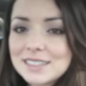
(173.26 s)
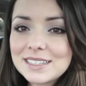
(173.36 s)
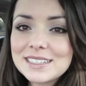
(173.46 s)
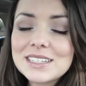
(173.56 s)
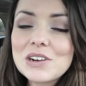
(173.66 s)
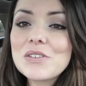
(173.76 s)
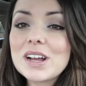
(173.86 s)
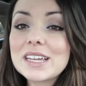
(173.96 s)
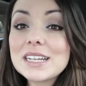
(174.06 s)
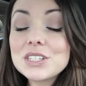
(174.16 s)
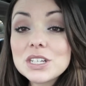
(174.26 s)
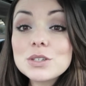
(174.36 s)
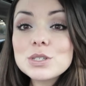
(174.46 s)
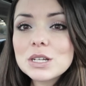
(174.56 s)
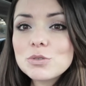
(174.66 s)
Então, aquele dia
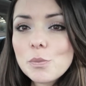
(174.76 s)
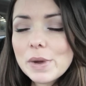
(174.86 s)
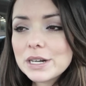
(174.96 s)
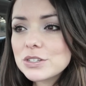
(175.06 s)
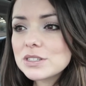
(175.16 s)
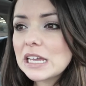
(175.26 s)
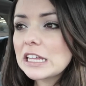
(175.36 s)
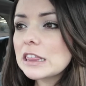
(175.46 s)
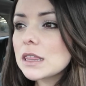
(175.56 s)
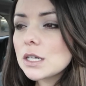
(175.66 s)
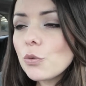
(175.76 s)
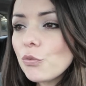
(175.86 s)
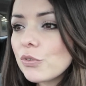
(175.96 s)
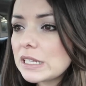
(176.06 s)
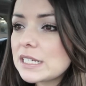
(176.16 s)
que eu saí do Walmart, eu saí tão
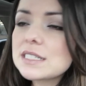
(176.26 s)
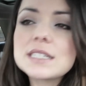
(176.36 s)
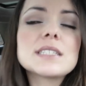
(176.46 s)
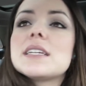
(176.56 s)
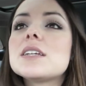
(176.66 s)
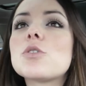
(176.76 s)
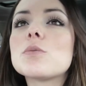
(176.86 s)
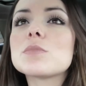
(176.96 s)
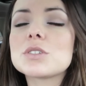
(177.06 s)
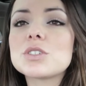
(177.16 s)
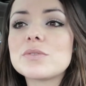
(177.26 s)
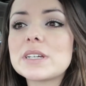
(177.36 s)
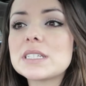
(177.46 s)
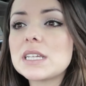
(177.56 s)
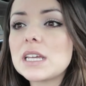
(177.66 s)
feliz assim, como se eu
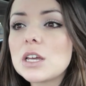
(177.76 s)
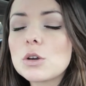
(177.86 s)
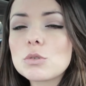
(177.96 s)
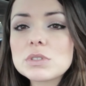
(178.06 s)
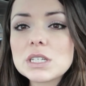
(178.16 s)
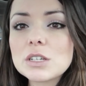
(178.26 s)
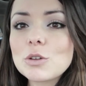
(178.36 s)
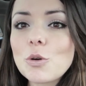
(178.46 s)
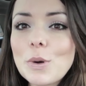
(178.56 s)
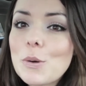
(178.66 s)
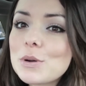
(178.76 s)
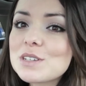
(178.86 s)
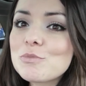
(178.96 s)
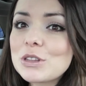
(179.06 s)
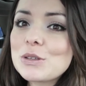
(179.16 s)
tivesse conseguido alguma
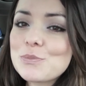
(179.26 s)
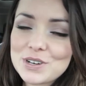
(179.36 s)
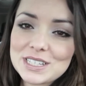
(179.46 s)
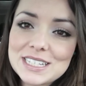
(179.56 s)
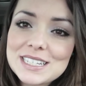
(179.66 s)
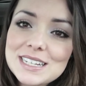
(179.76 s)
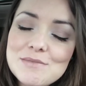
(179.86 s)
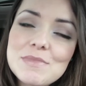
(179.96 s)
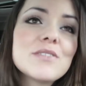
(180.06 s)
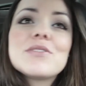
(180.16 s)
coisa muito importante na minha